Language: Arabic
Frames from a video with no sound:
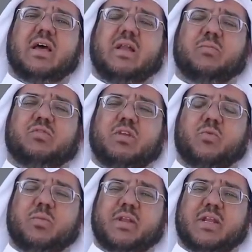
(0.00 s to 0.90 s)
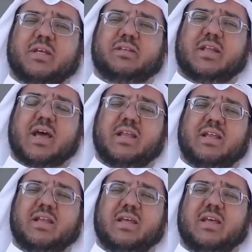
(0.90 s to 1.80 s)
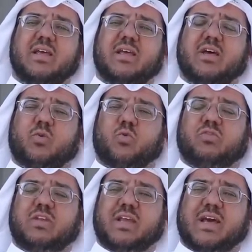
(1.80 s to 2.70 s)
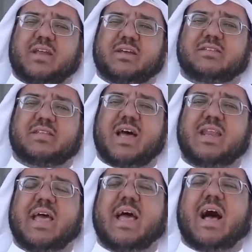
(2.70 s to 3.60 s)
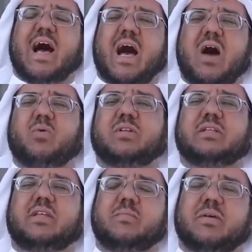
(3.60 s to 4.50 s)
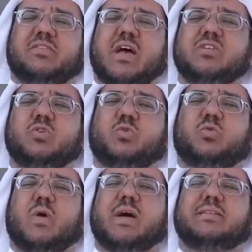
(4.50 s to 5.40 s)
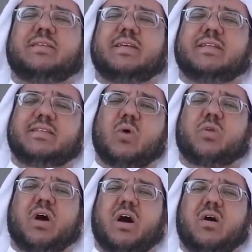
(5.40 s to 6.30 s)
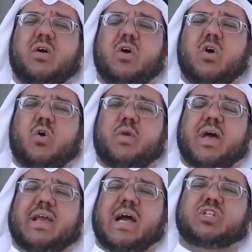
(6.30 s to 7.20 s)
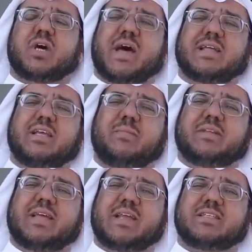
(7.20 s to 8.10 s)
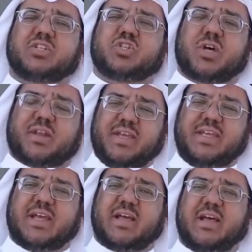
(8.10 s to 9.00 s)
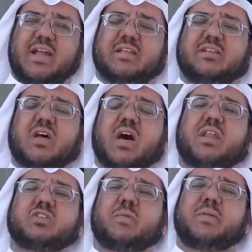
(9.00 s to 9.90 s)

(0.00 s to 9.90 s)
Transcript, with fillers: المسلمون من الاحتلال الروسي لقرقستان عاودت المساجد تؤدي دورها هناك عشرات المدارس الشرعية التي تخرج